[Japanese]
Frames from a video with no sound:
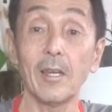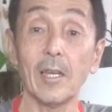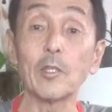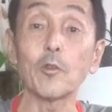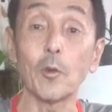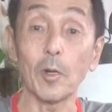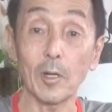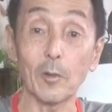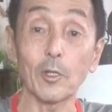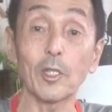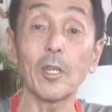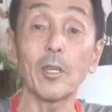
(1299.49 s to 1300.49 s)
援助なんか
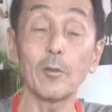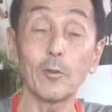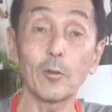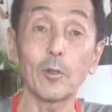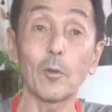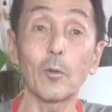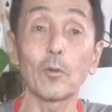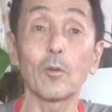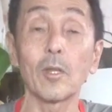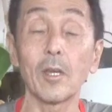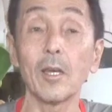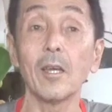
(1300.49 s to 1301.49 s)
をしているってこ
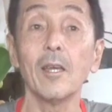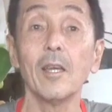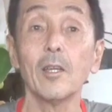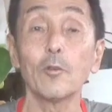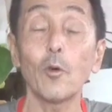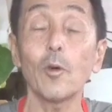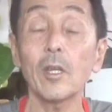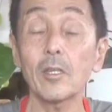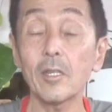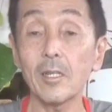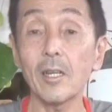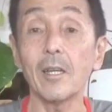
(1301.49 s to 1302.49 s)
とで、そうやっ
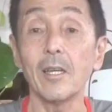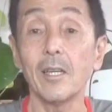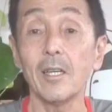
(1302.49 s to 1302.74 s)
てね、